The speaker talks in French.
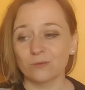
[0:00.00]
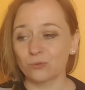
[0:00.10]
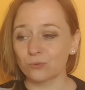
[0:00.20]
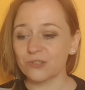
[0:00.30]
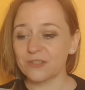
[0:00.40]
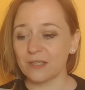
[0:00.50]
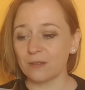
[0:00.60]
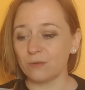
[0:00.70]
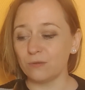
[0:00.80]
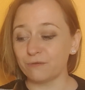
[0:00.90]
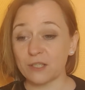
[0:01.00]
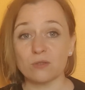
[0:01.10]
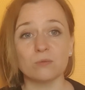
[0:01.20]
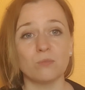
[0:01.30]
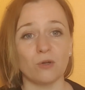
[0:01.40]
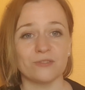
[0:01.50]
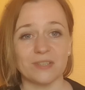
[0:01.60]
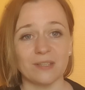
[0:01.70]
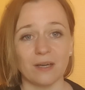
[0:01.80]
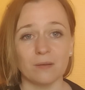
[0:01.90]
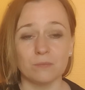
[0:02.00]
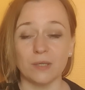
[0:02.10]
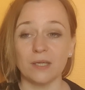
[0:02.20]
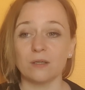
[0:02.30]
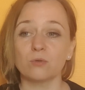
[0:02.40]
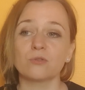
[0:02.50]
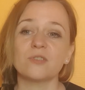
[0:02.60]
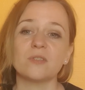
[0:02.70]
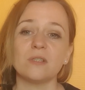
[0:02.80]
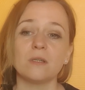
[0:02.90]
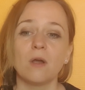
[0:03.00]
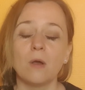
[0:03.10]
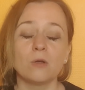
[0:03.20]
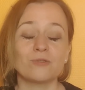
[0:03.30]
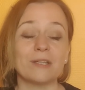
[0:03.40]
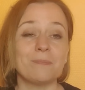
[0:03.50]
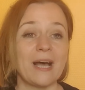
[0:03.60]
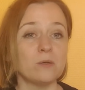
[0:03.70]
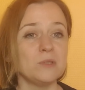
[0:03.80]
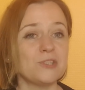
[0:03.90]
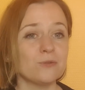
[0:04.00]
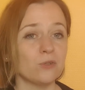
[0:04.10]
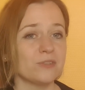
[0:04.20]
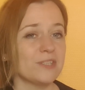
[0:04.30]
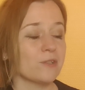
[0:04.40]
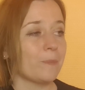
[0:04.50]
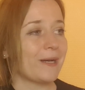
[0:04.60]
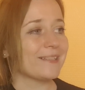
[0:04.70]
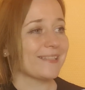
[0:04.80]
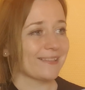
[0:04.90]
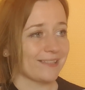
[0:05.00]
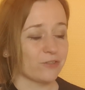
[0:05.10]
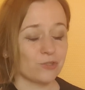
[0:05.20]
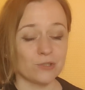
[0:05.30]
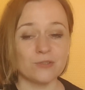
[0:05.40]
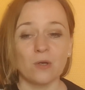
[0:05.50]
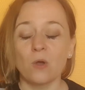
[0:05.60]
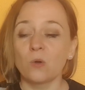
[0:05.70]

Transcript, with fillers: Donc c'est une façon de mentir, mais aussi soit par omission en ne disant pas certaines choses,